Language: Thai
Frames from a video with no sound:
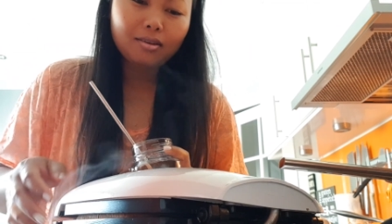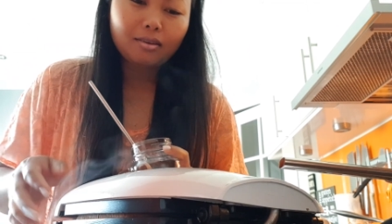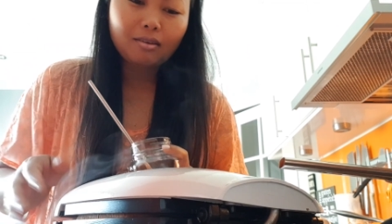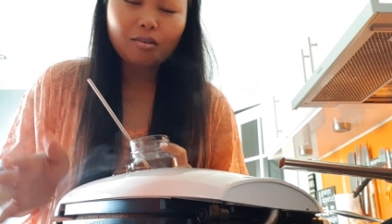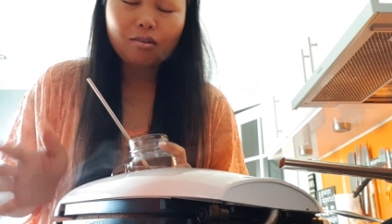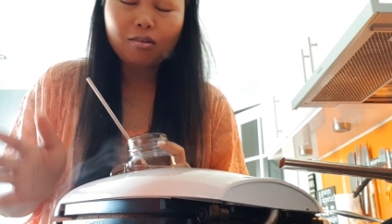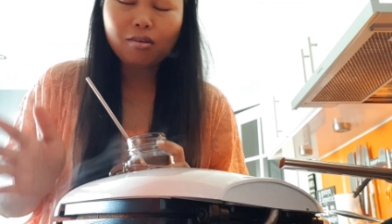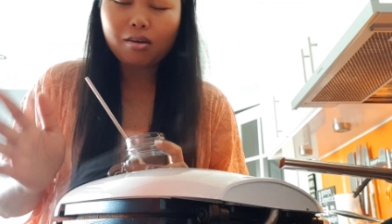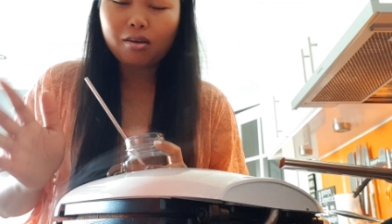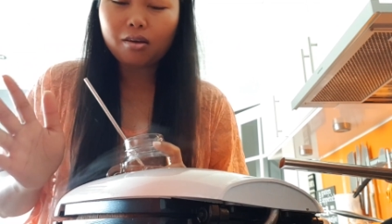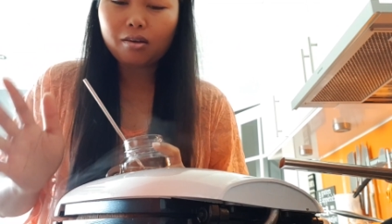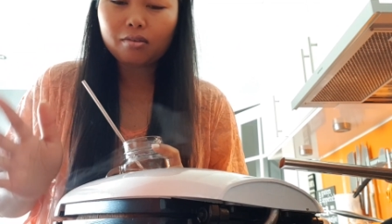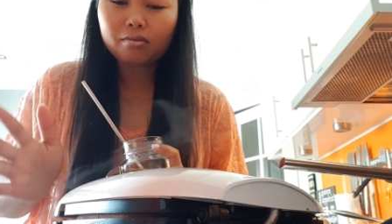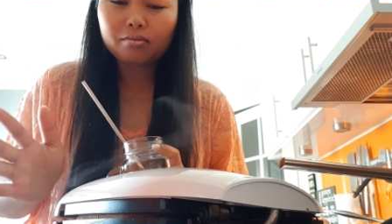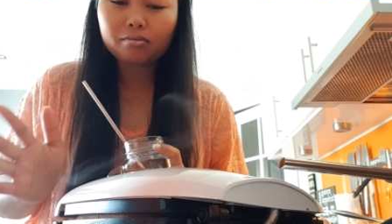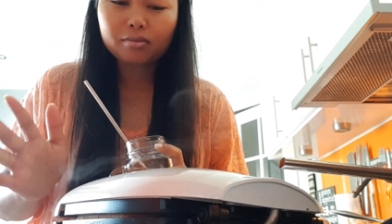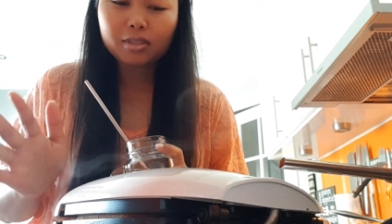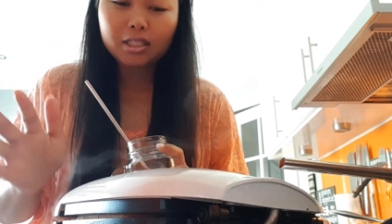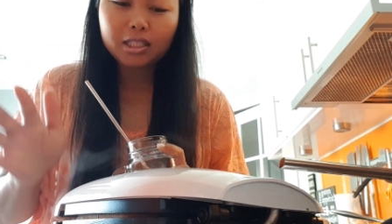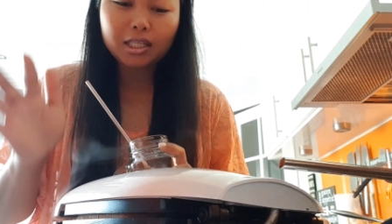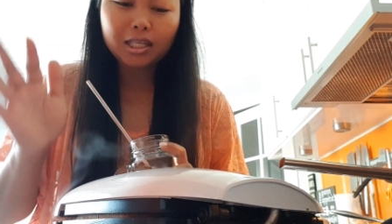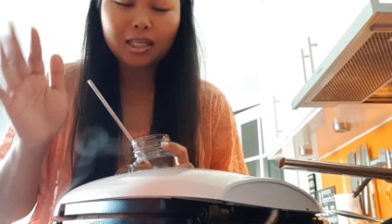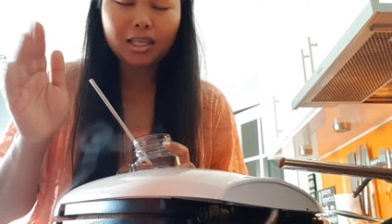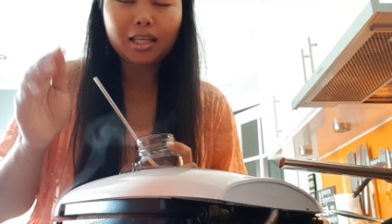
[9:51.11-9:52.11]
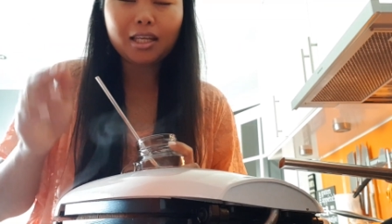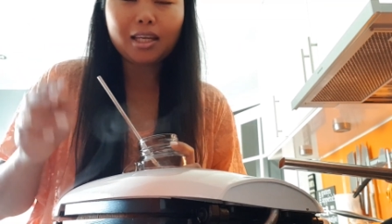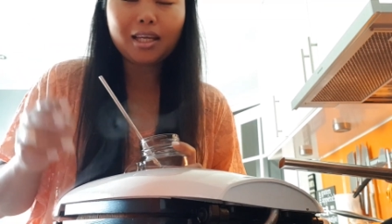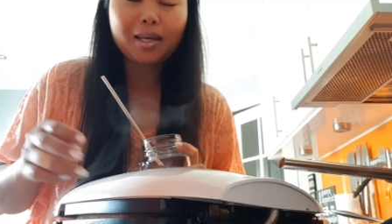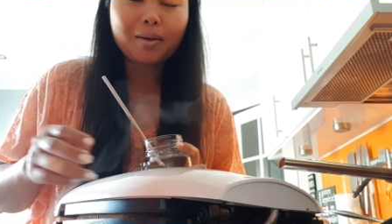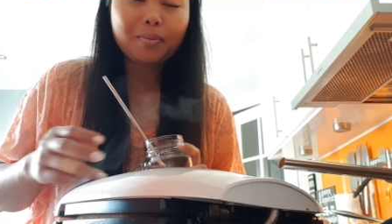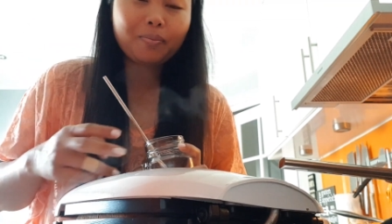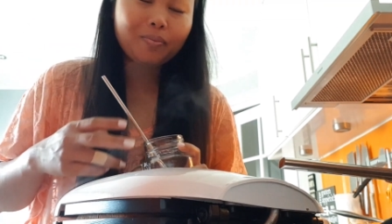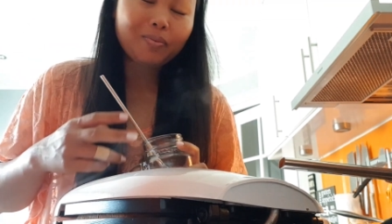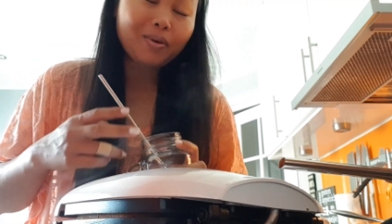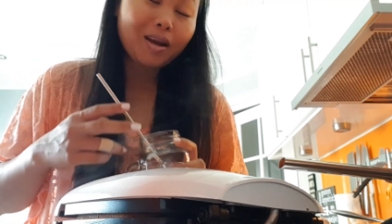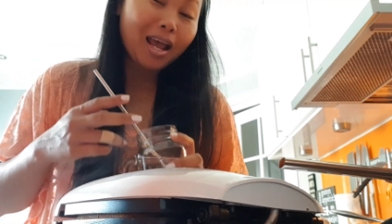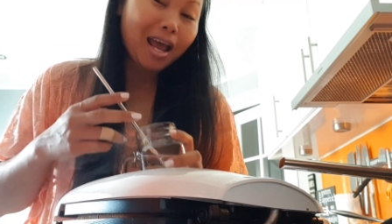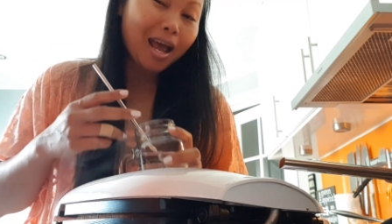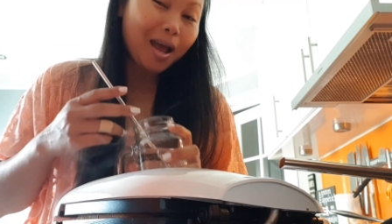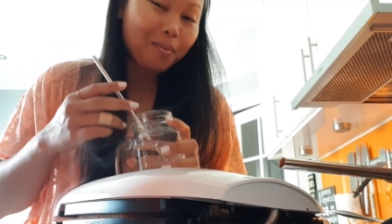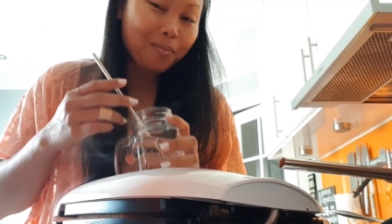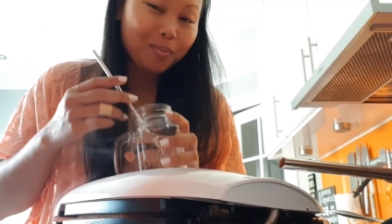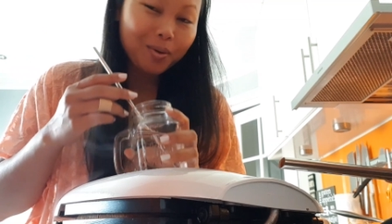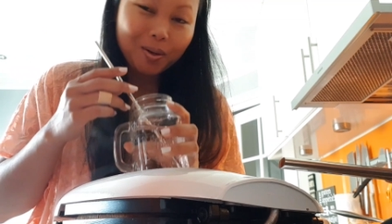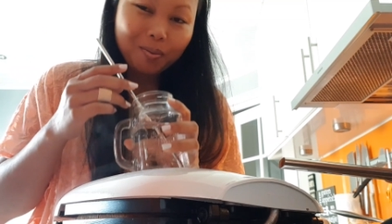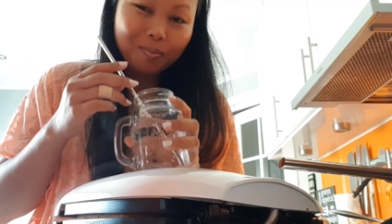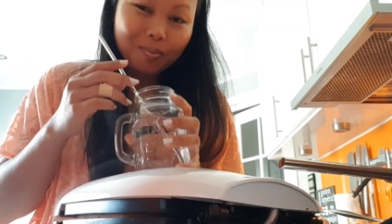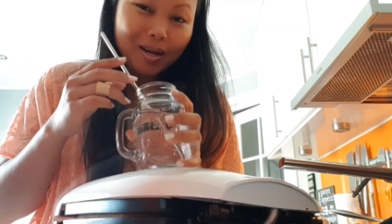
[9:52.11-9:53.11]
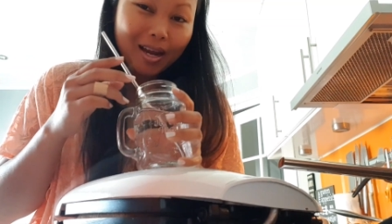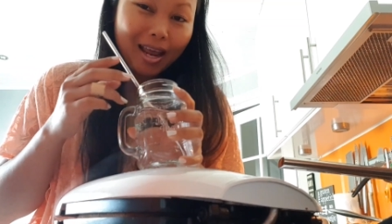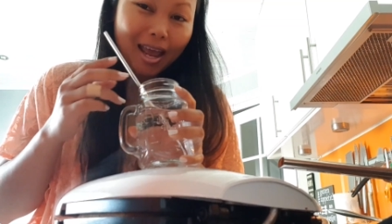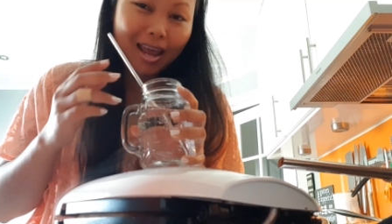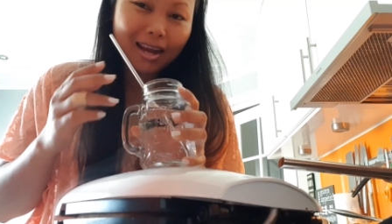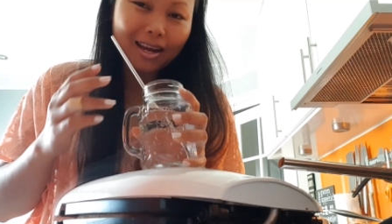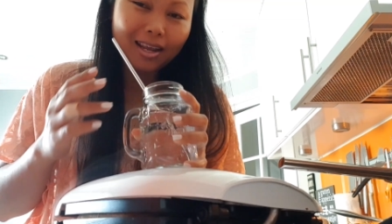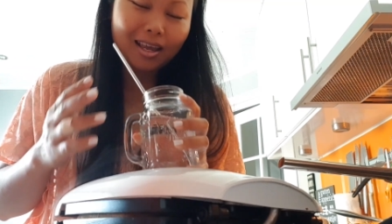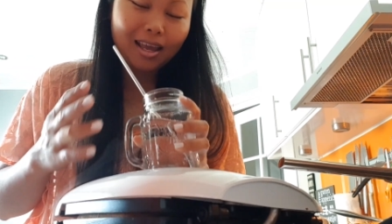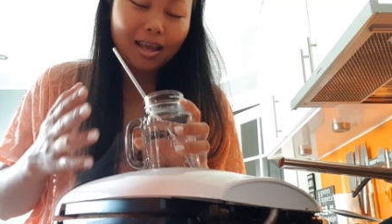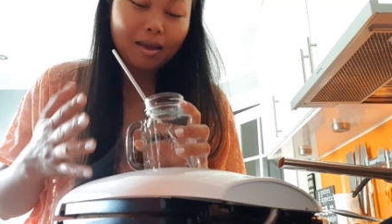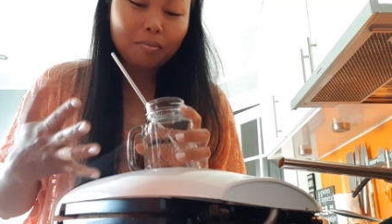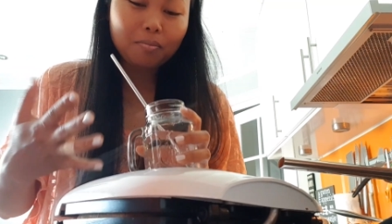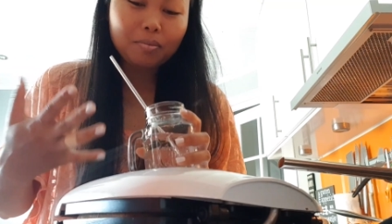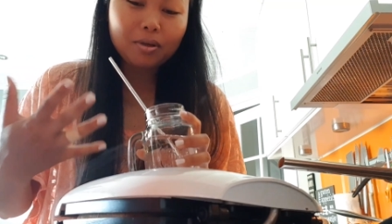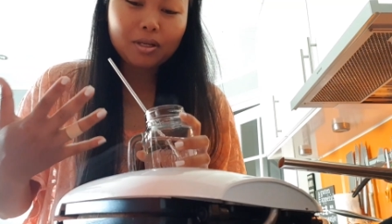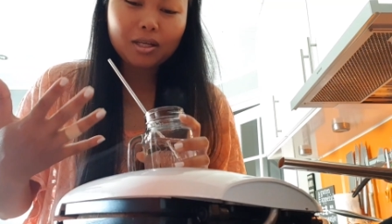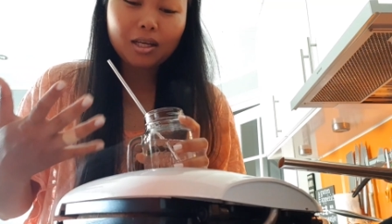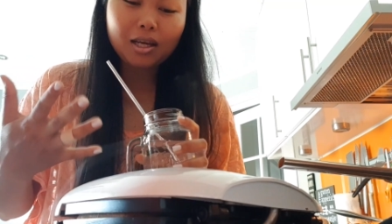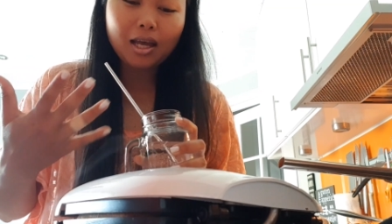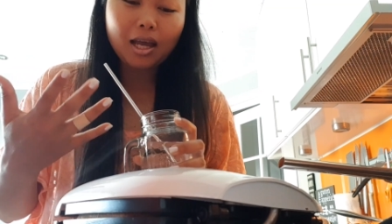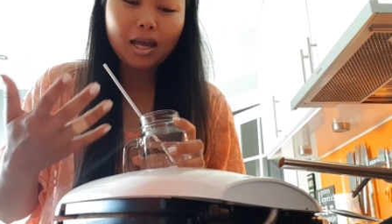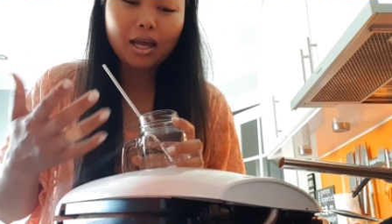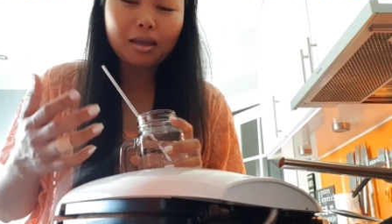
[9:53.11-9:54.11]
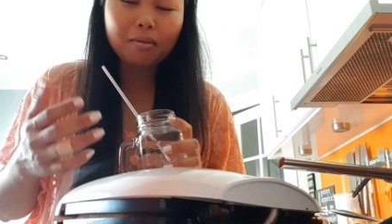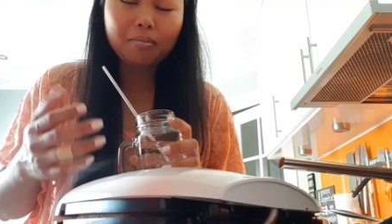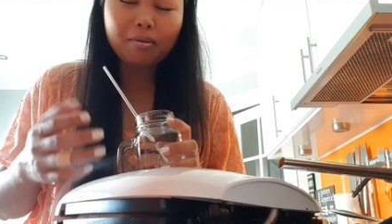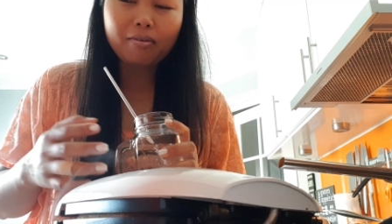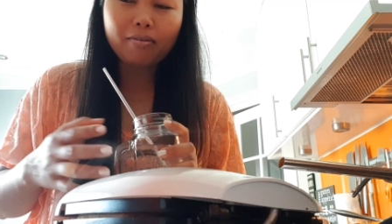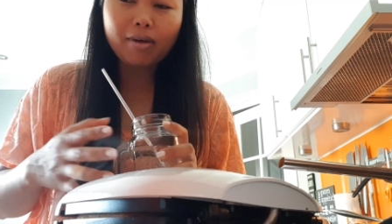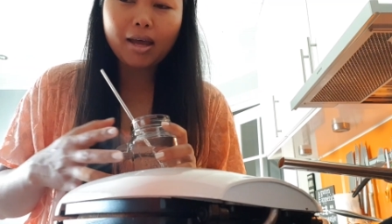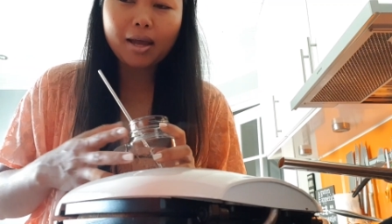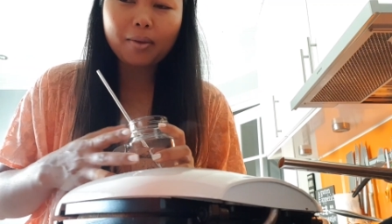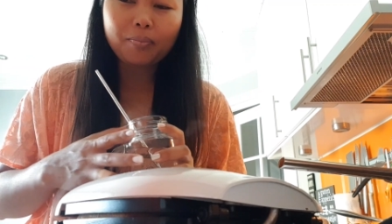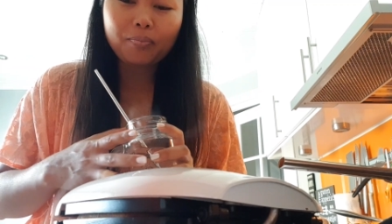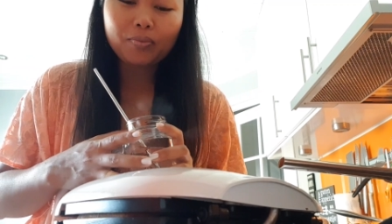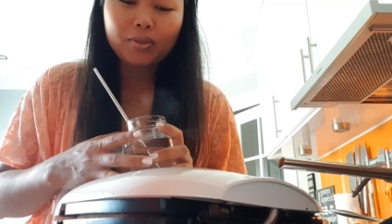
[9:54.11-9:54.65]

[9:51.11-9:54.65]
ก็จะกินกับน้ำธรรมดานะคะ เพื่อให้แบบว่า